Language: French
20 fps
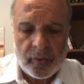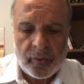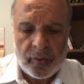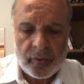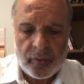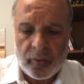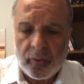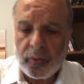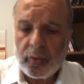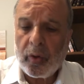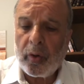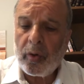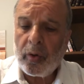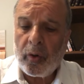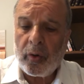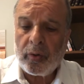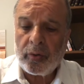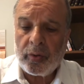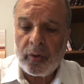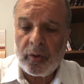tout au
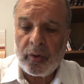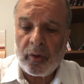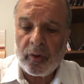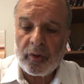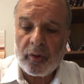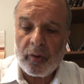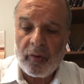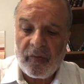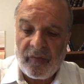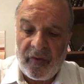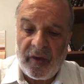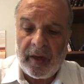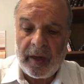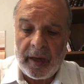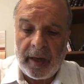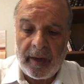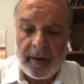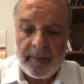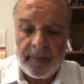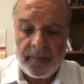long de notre
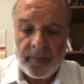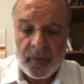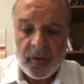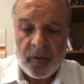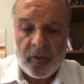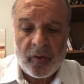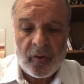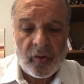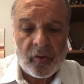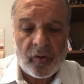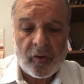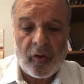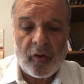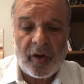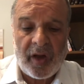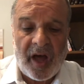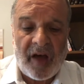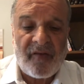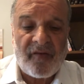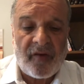vie,
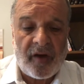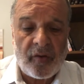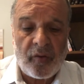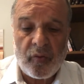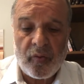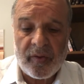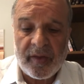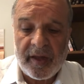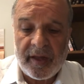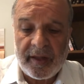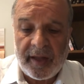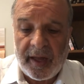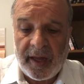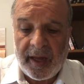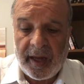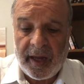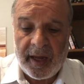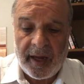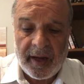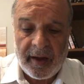cela va nous
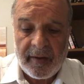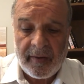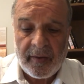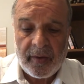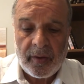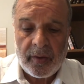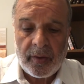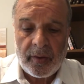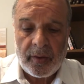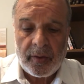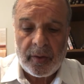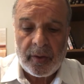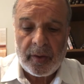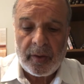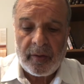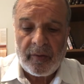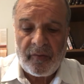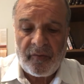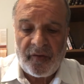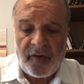aider
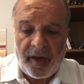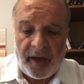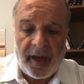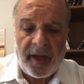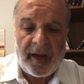ces